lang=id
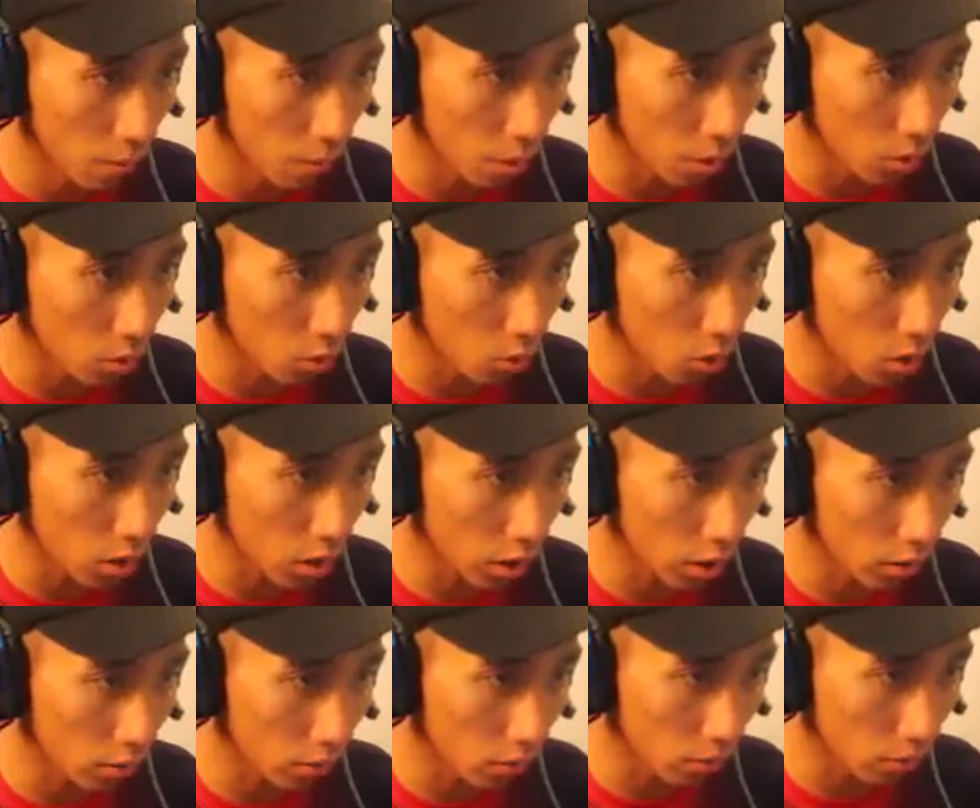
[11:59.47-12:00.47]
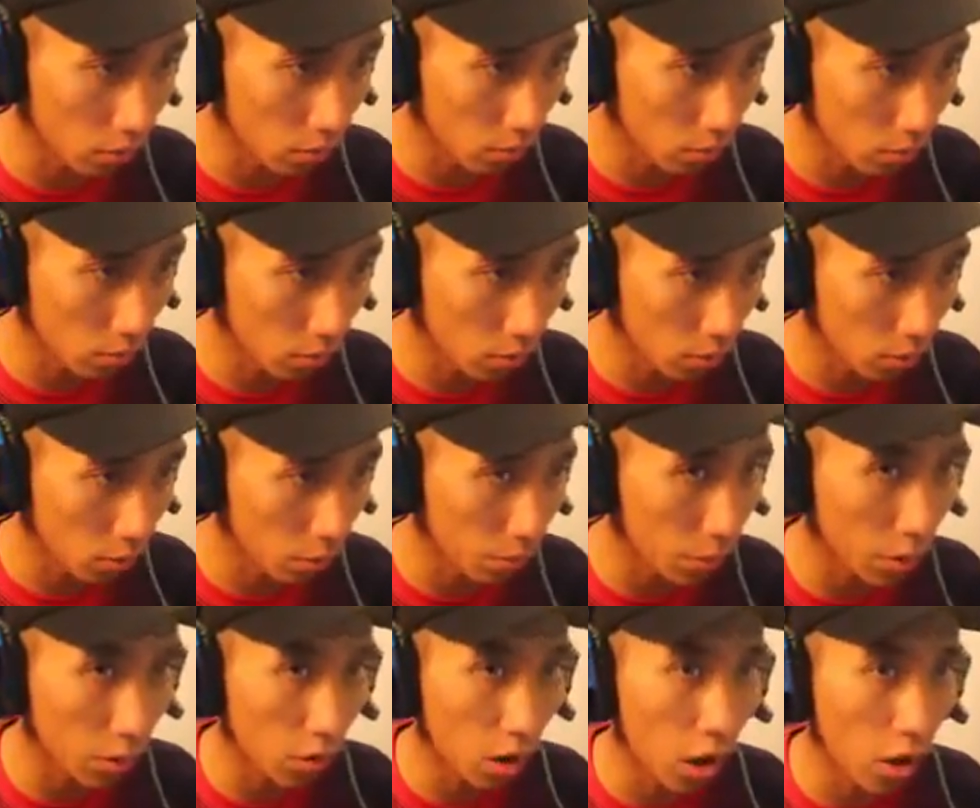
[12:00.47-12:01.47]
apa tujuh gua sakit
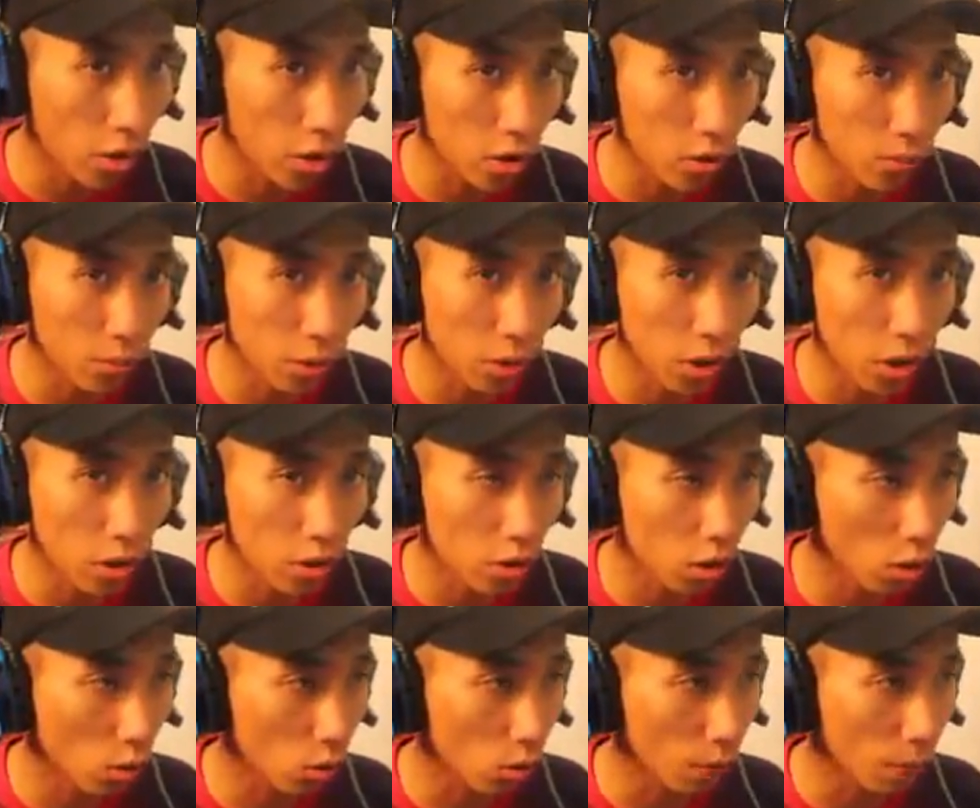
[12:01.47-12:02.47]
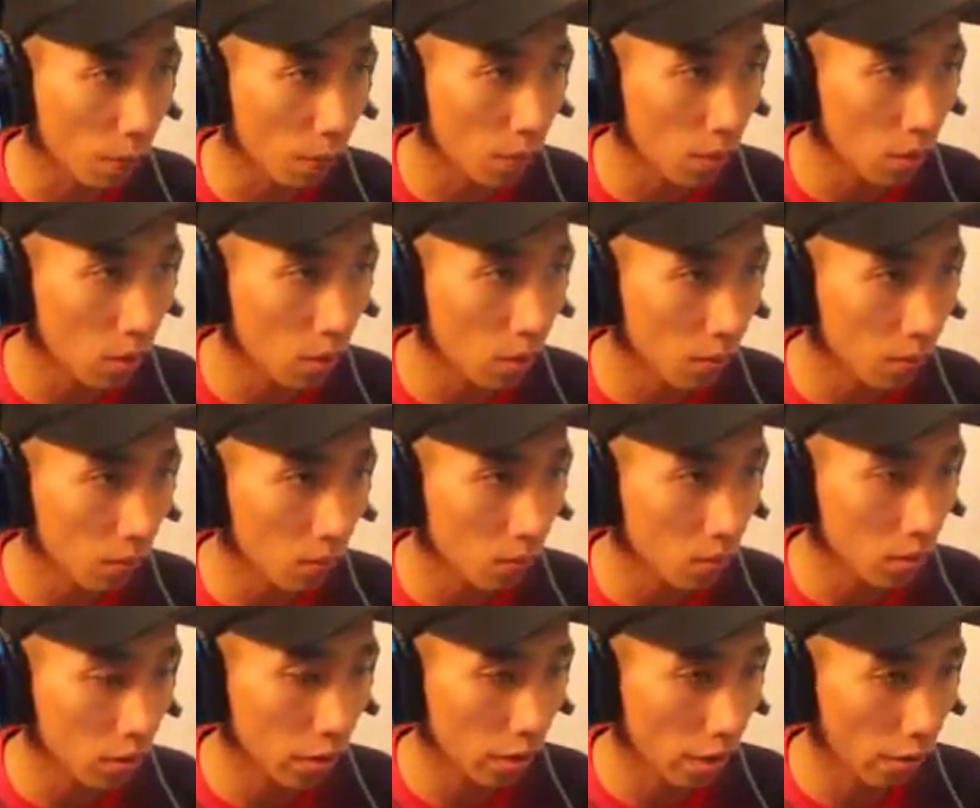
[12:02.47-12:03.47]
be nice be nice gak lo
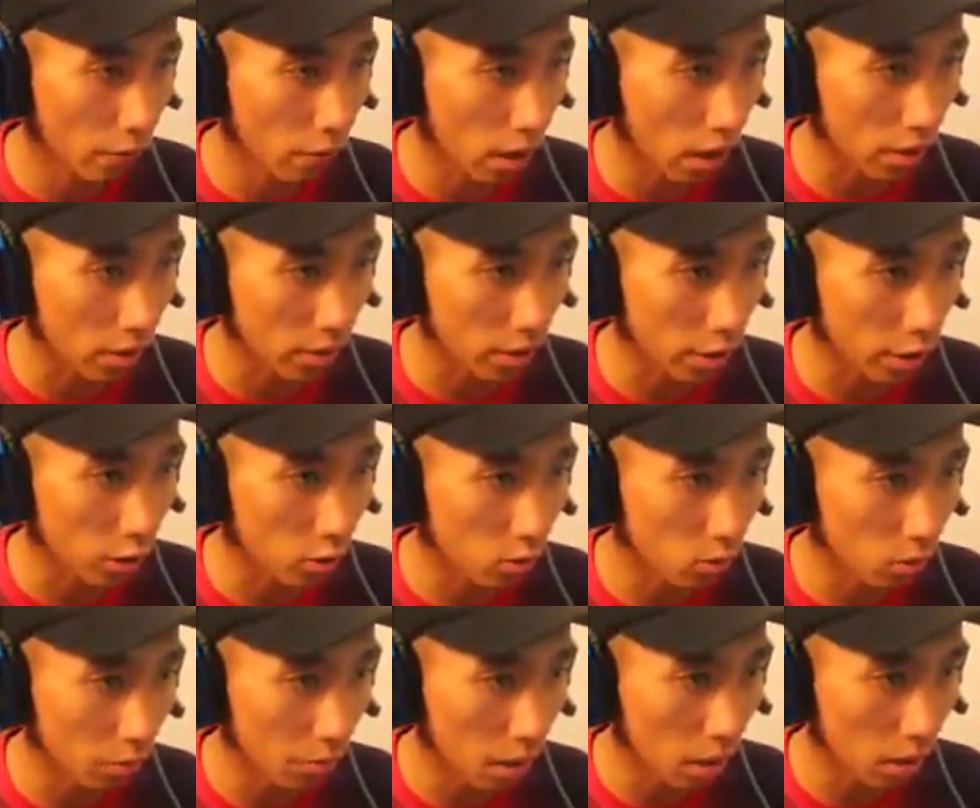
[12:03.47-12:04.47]
si Eva anjing itu belum